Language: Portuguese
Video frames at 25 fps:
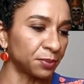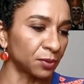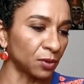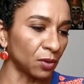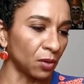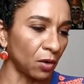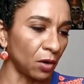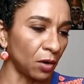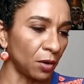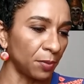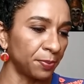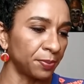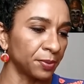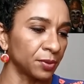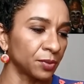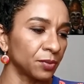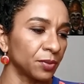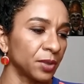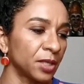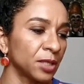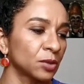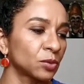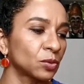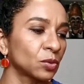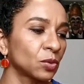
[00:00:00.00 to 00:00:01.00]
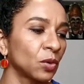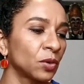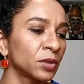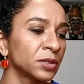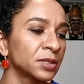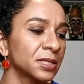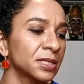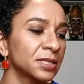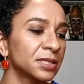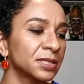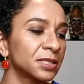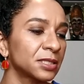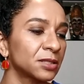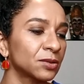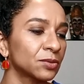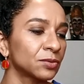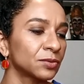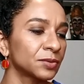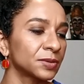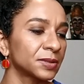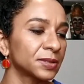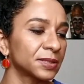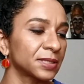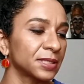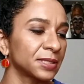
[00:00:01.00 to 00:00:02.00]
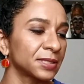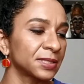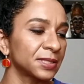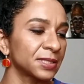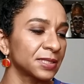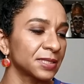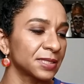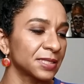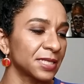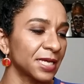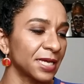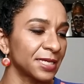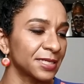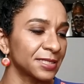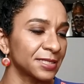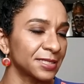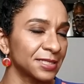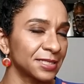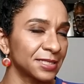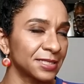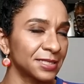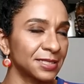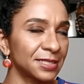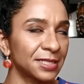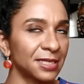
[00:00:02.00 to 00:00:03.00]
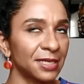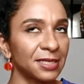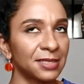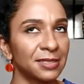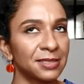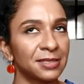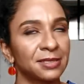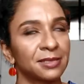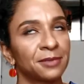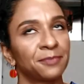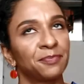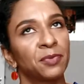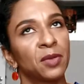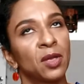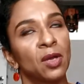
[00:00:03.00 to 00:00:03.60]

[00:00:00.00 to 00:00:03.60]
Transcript: próprio em todas as circunstâncias da existência.